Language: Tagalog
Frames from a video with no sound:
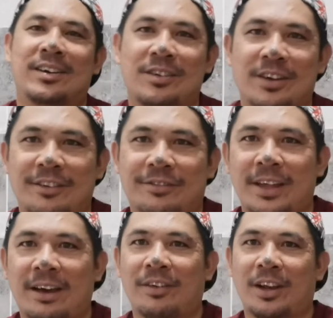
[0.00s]

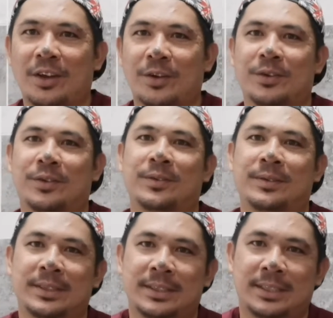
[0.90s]
OFW
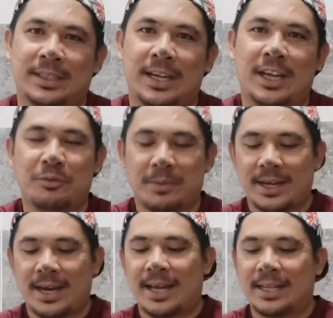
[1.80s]
na
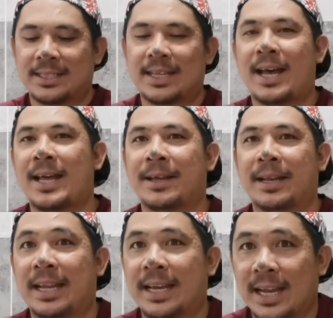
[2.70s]
dumadaan
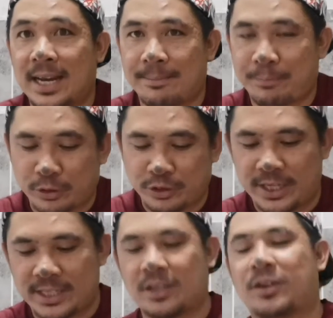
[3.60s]
sa legal na
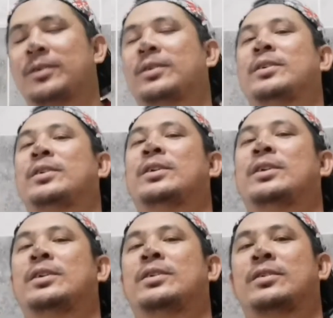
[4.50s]
proseso.
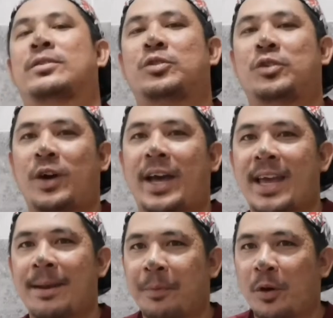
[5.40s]
So,
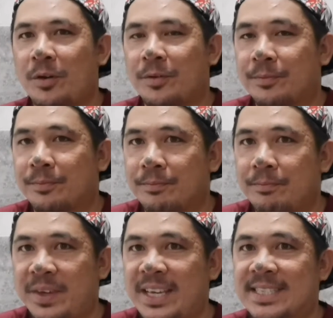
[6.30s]
ayan po,
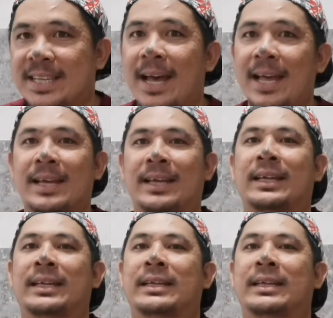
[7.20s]
visa,